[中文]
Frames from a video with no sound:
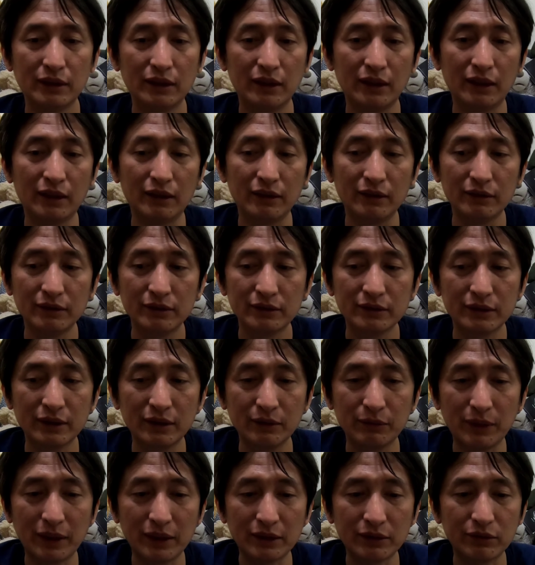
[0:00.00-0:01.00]
好，
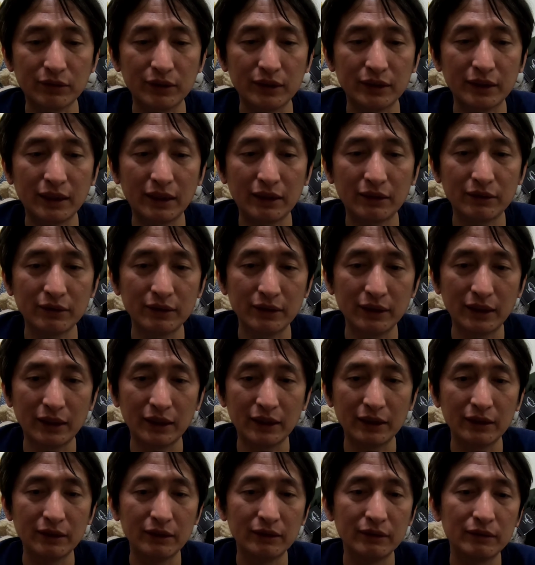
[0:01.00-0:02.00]
再把水倒回
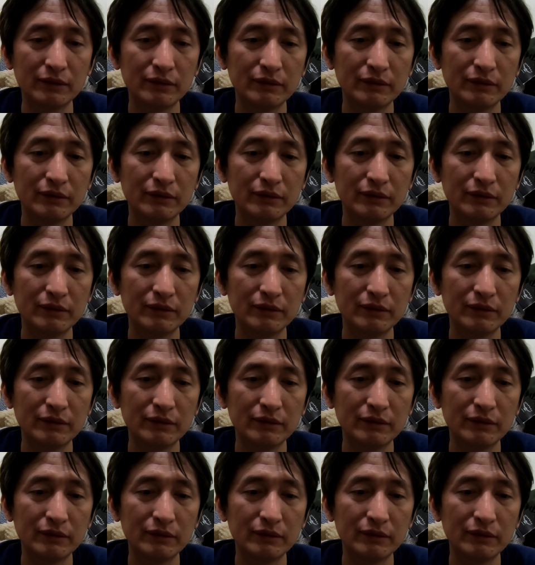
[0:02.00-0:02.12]
来。